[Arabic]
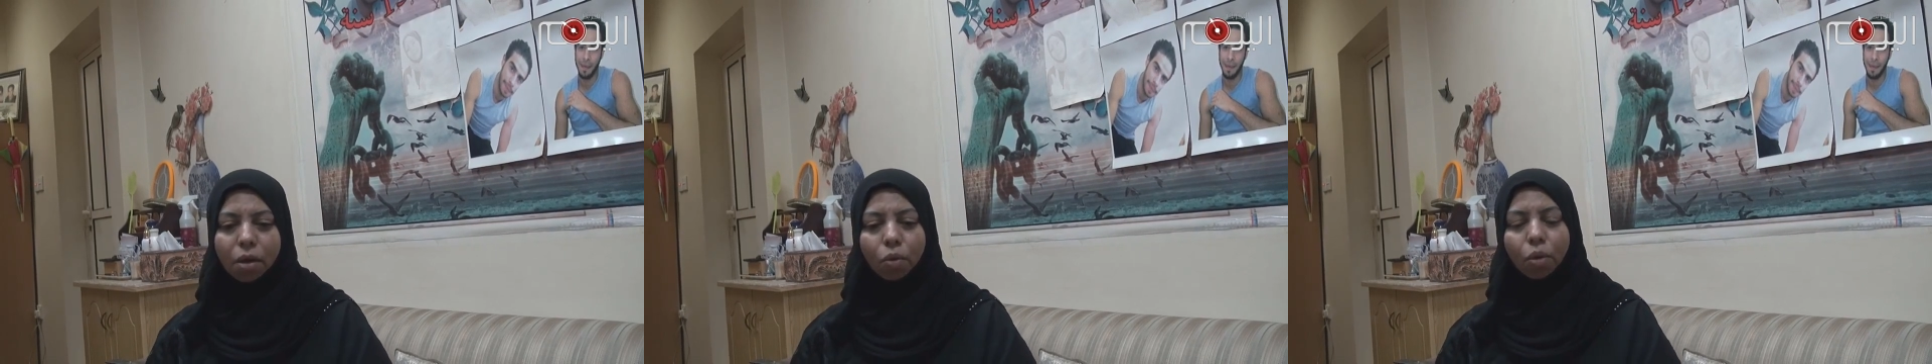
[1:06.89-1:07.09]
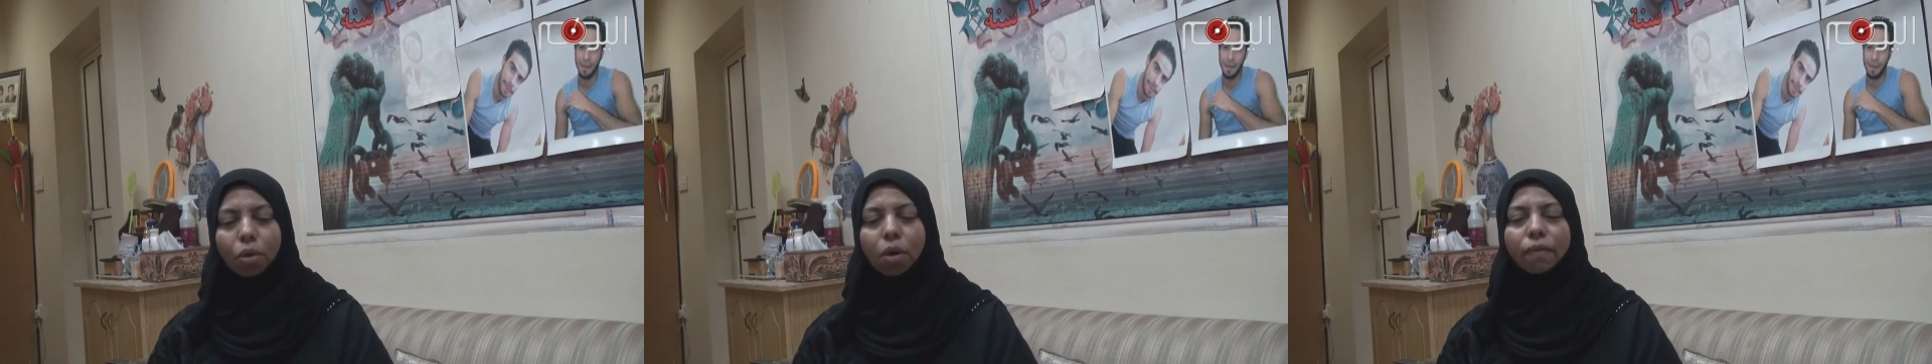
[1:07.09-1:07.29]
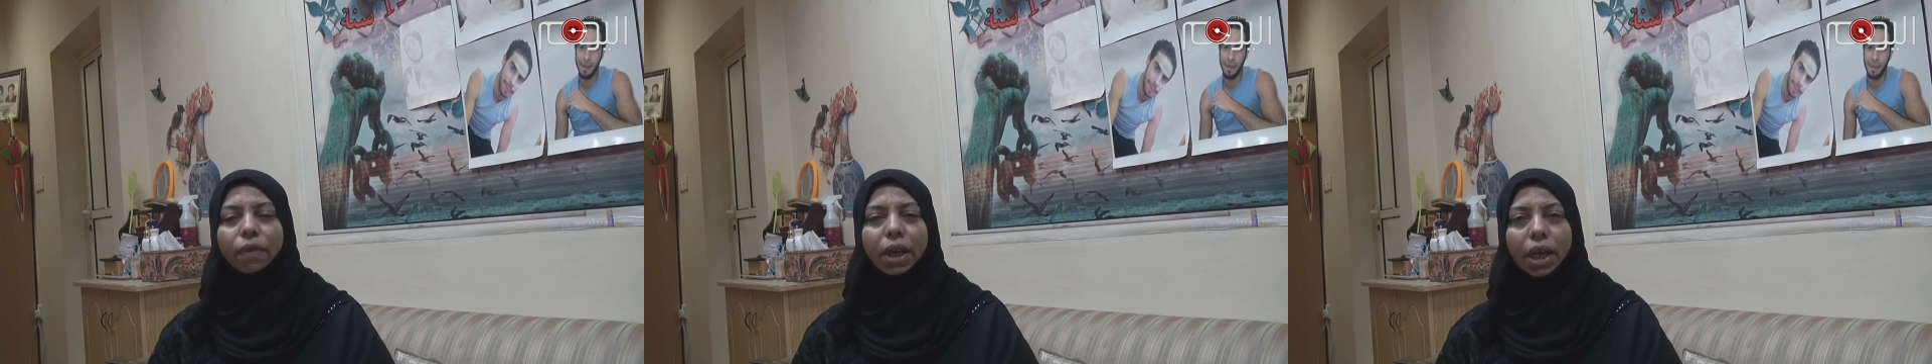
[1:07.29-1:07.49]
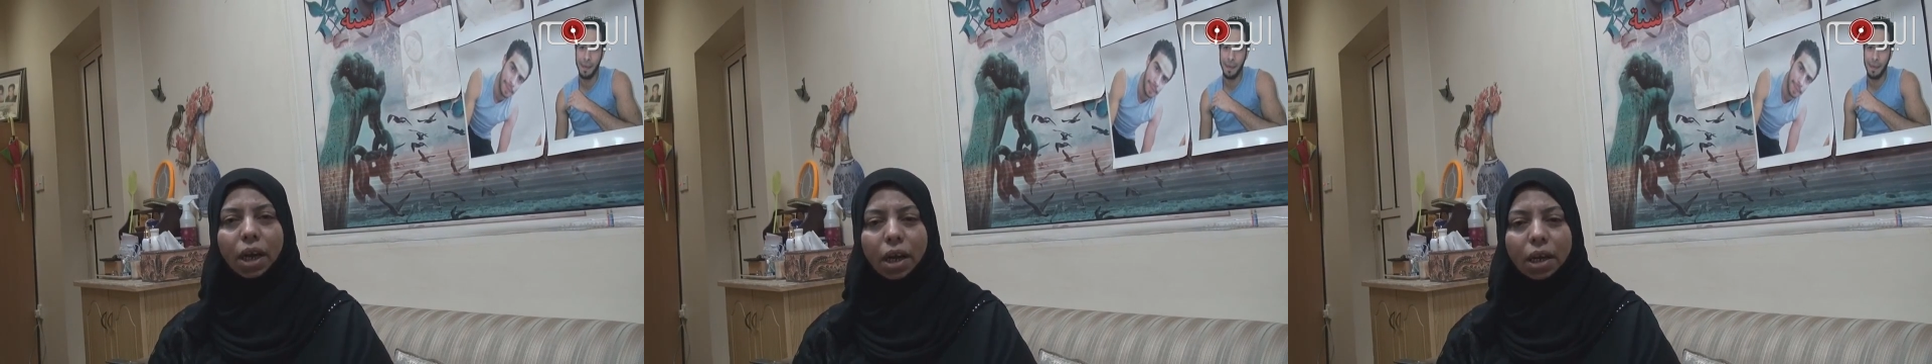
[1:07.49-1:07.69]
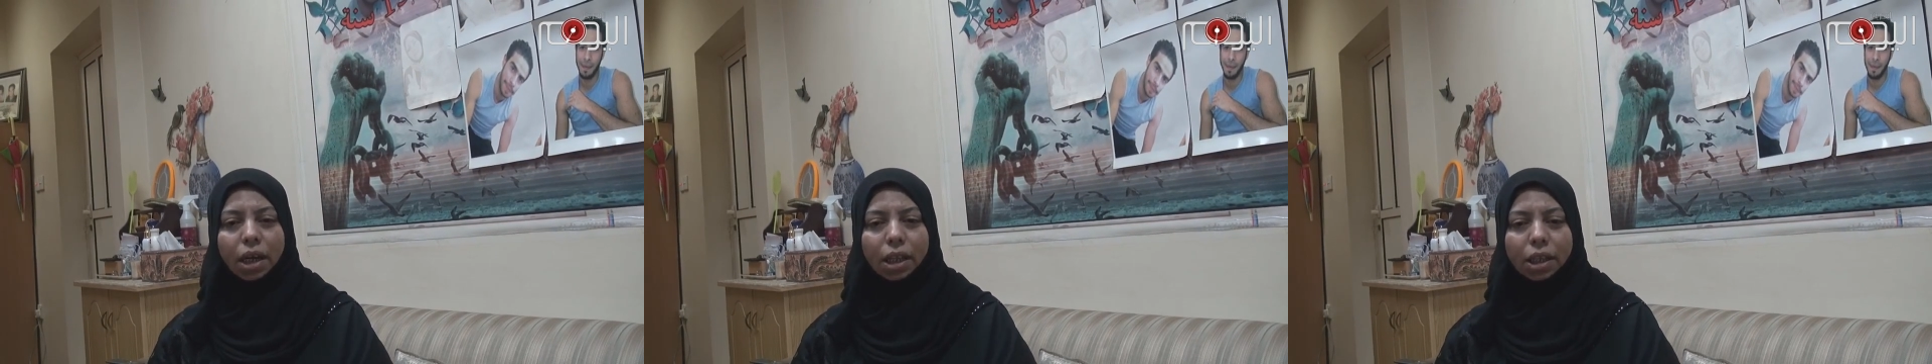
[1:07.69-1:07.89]
وهو في
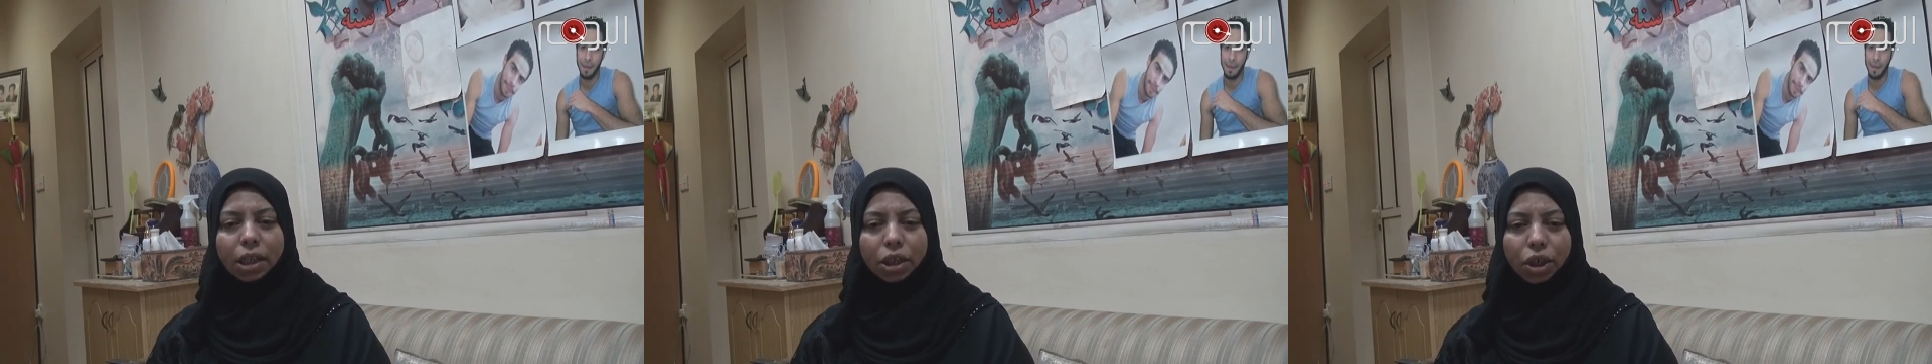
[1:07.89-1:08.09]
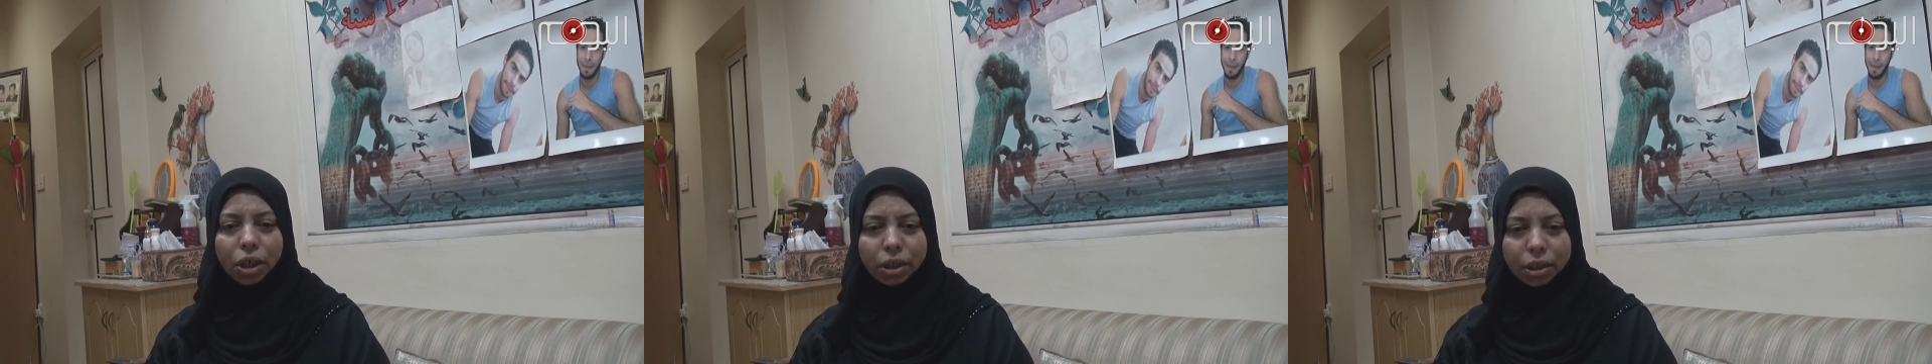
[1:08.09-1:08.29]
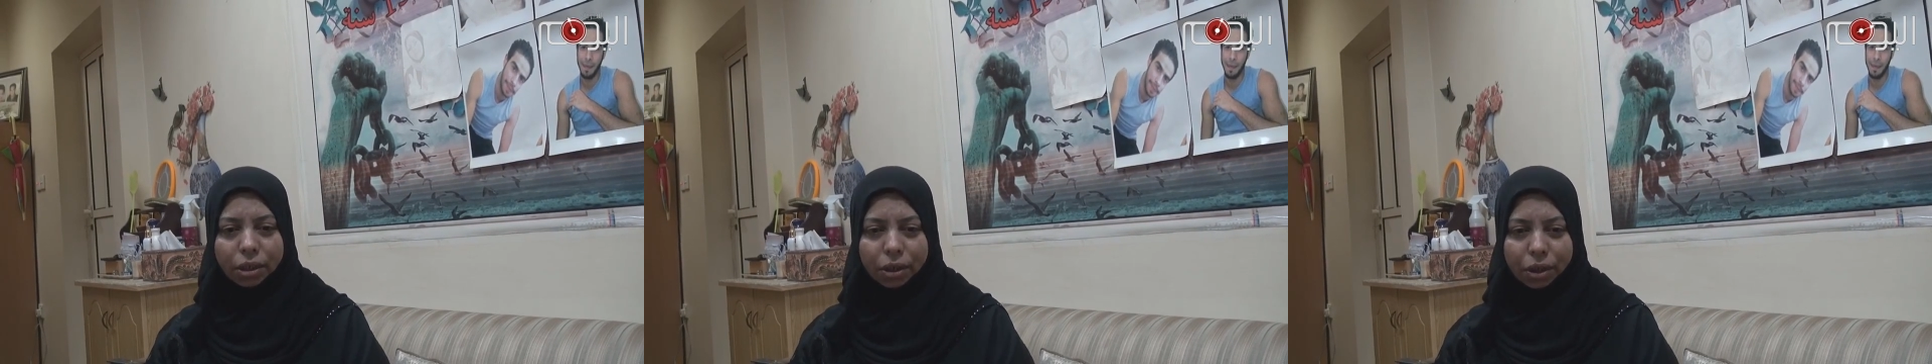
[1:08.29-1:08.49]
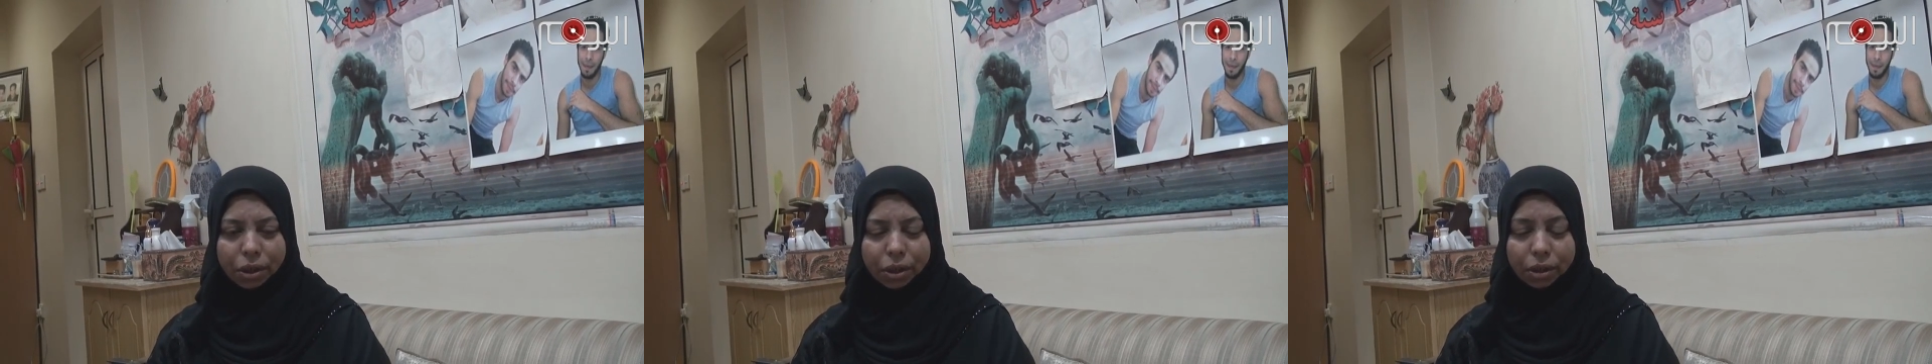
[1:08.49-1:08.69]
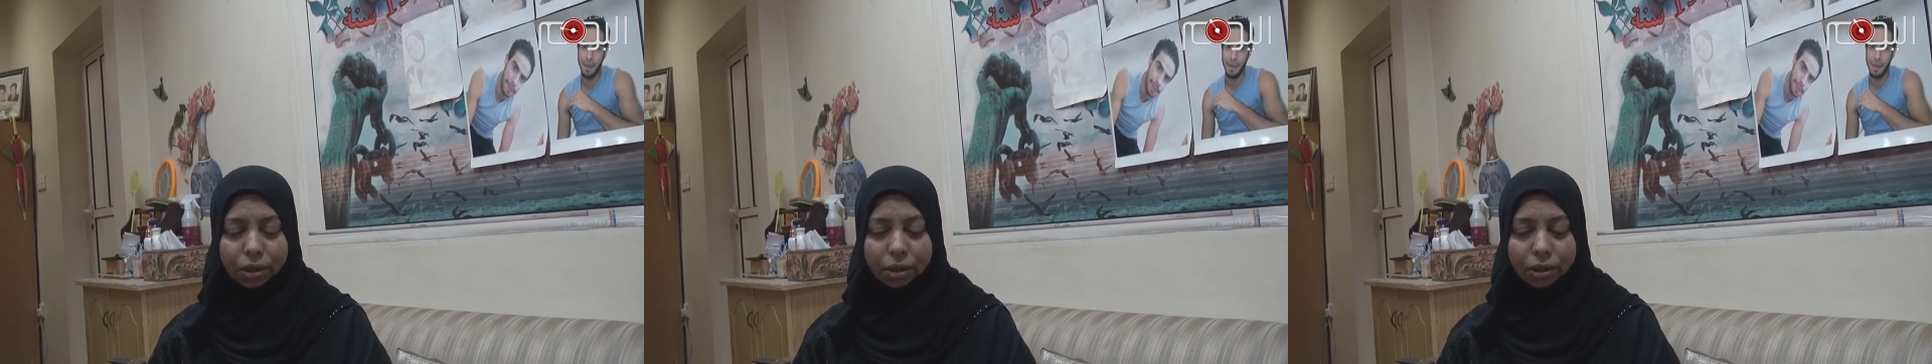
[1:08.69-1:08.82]
حالة تشنج